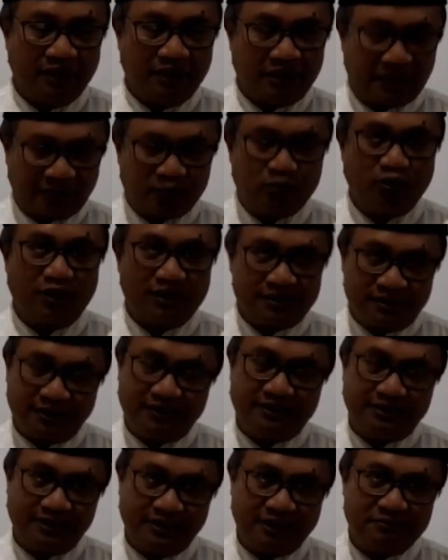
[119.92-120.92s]

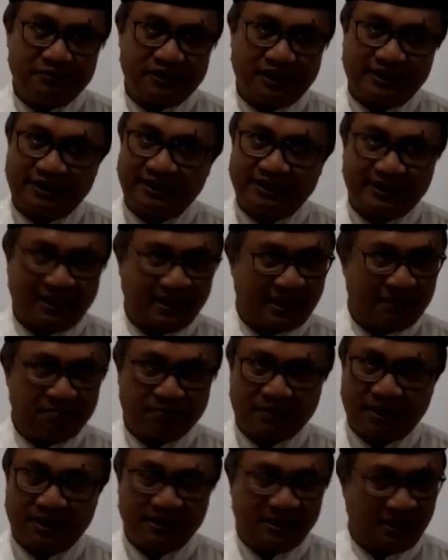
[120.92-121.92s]
Regulasi diri bisa
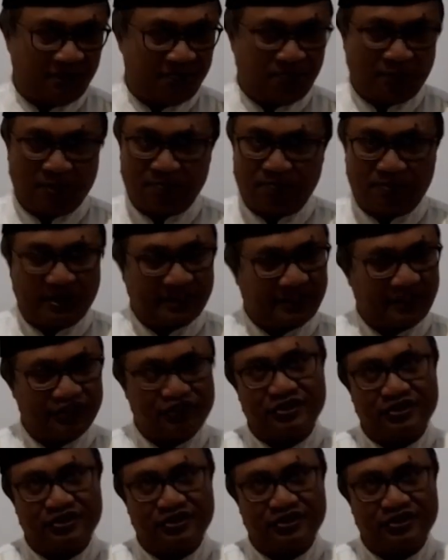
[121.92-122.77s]
ditanamkan dan berbagai